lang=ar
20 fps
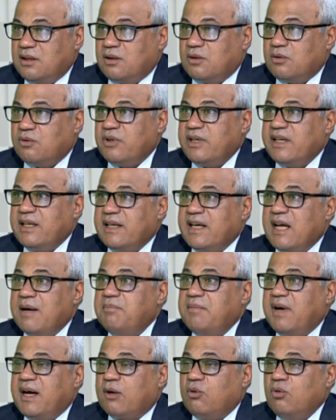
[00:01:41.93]

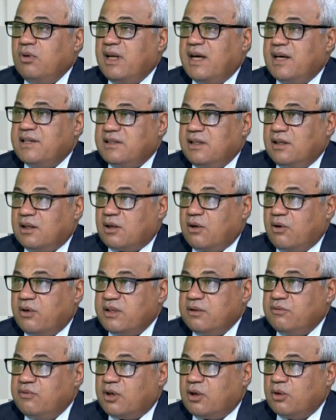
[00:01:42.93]
وجمع كل هذه
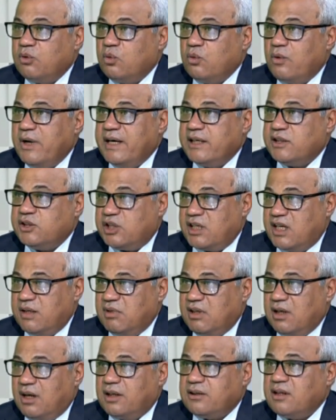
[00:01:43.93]
القوانين في قانون واحد
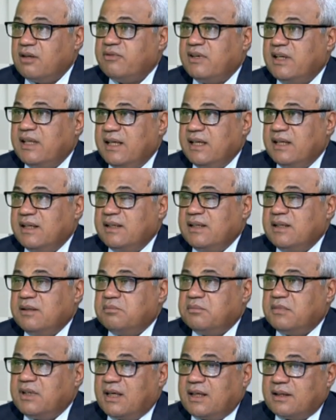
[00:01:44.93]
شامل أضاف إليه
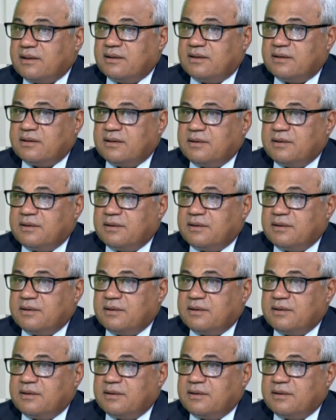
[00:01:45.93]
بعض